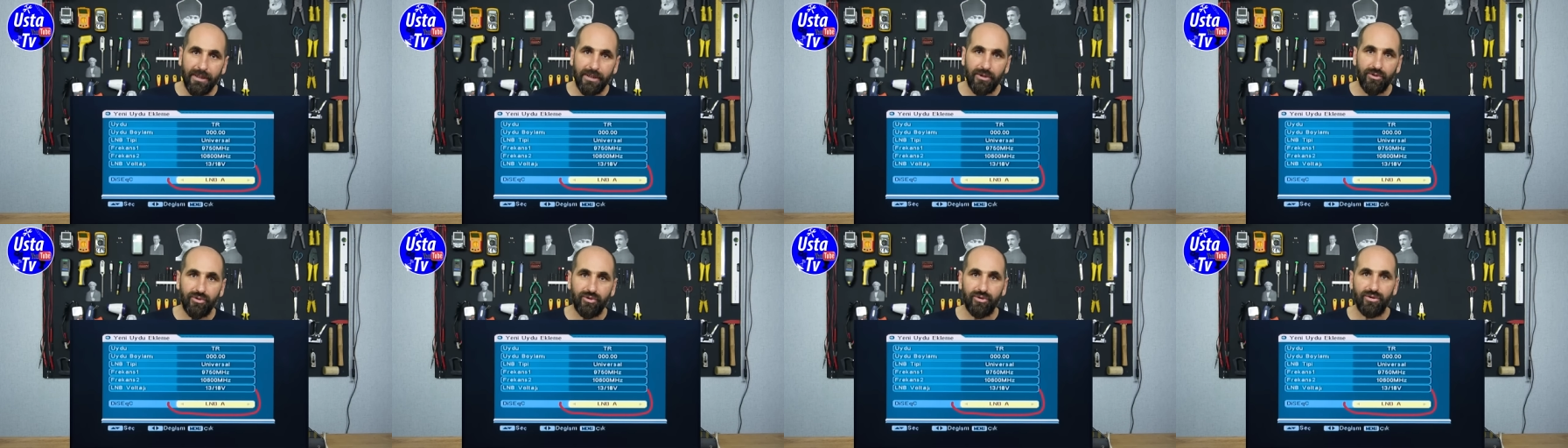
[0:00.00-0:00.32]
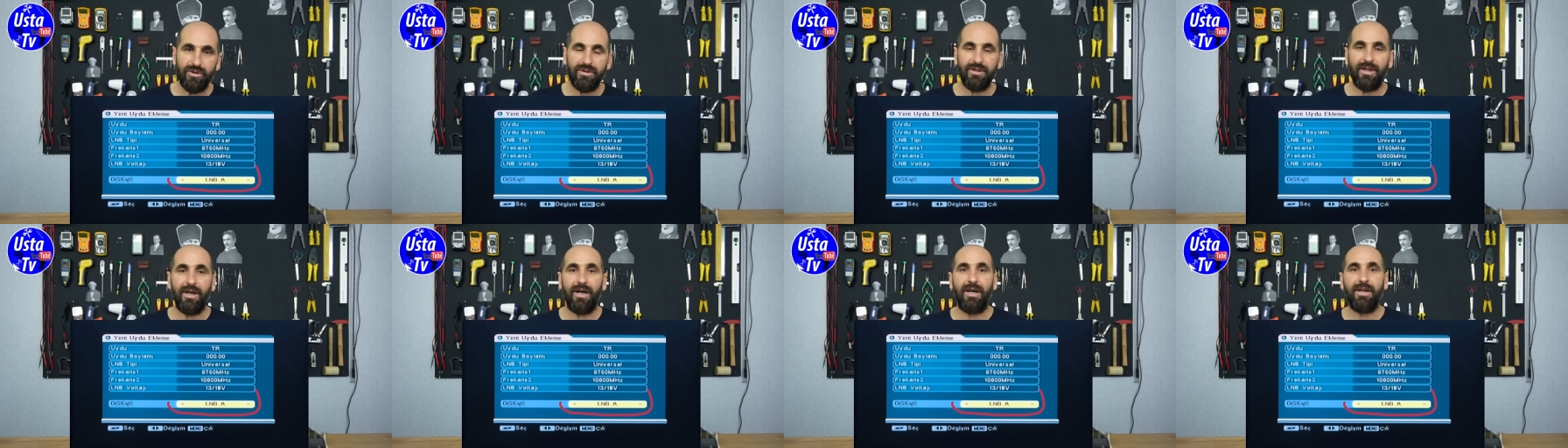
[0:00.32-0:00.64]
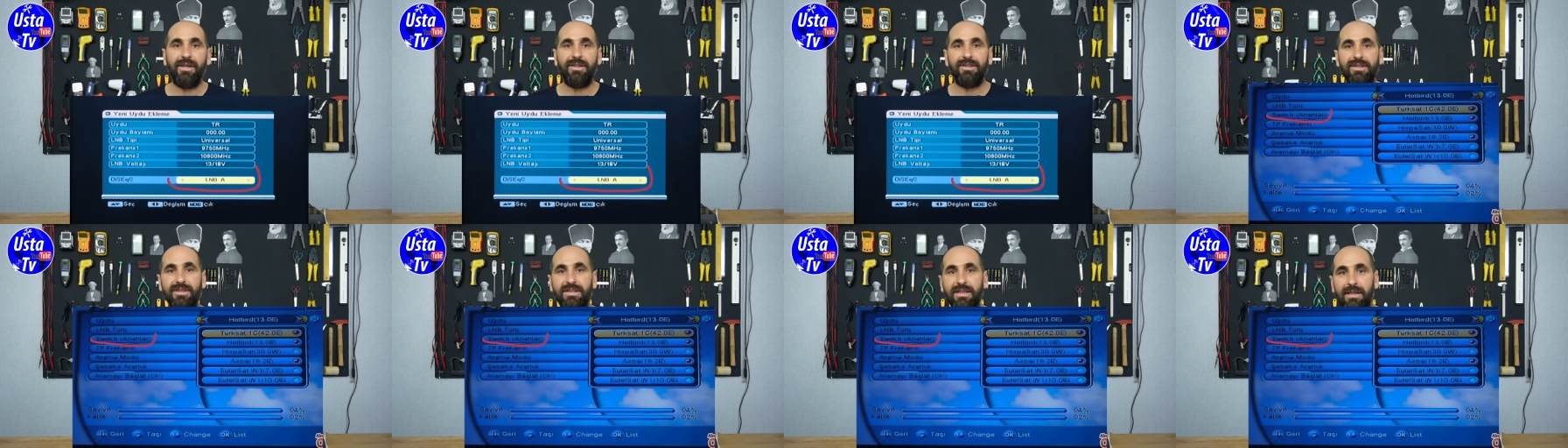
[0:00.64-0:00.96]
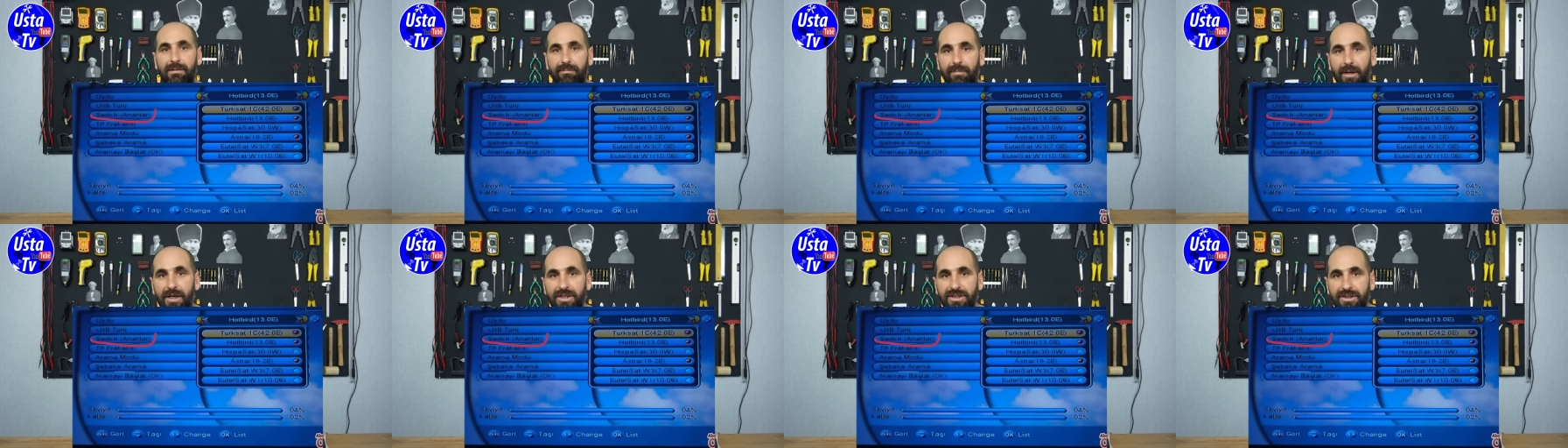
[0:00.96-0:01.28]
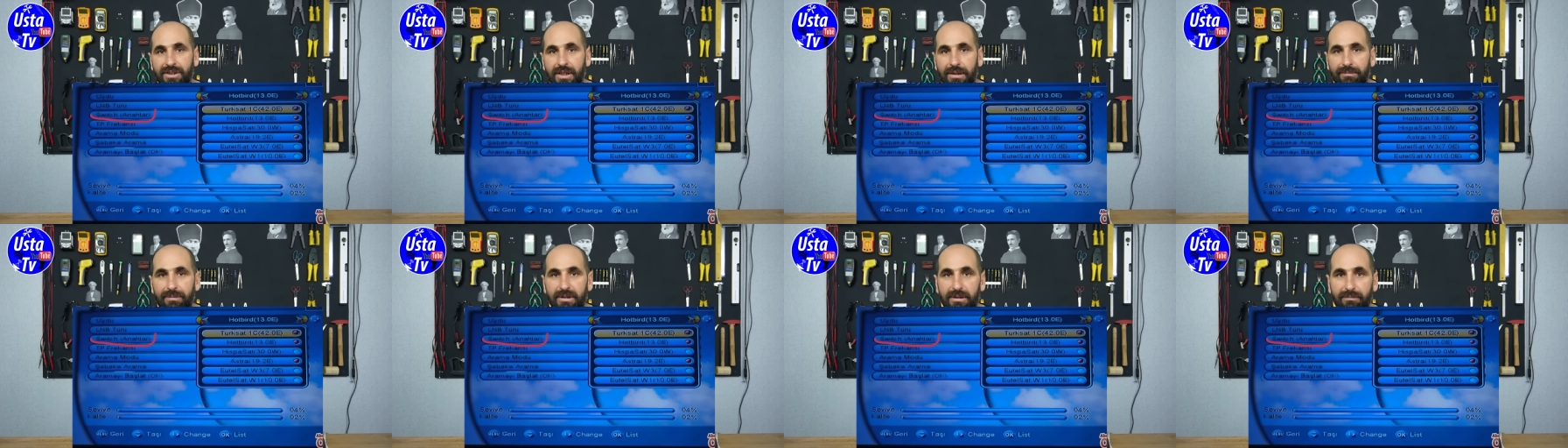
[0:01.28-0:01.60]
menüsünün haricinde
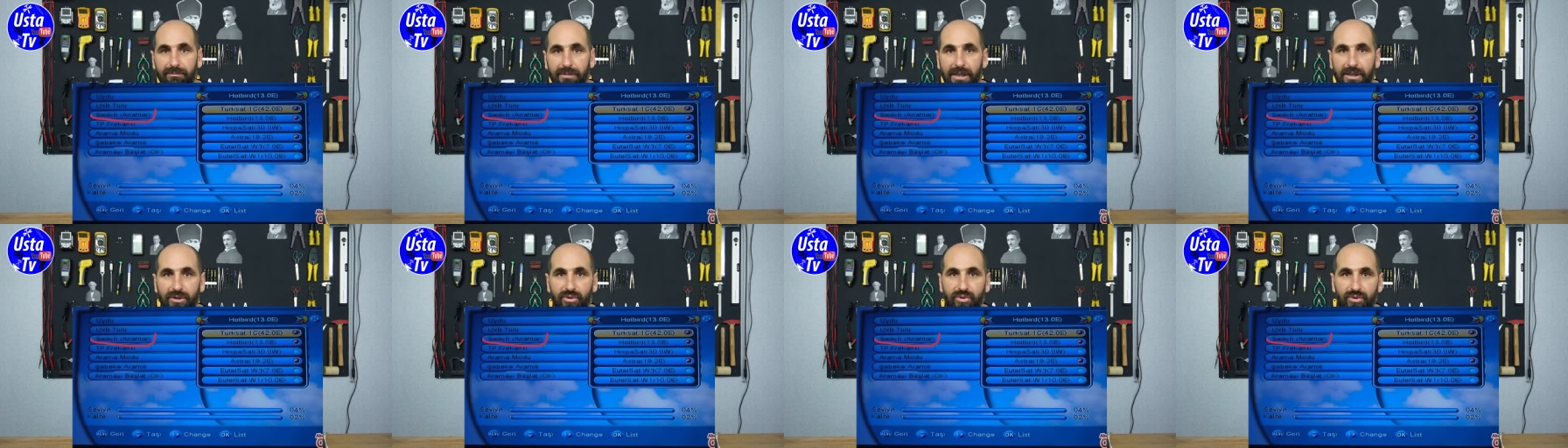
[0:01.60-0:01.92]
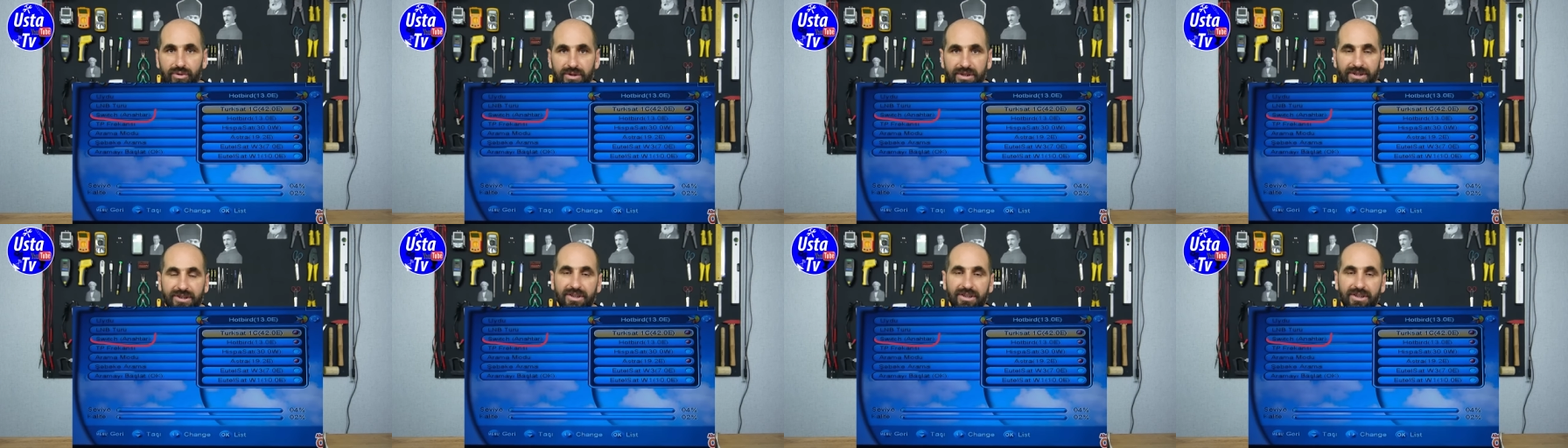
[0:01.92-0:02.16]
başka bir menünün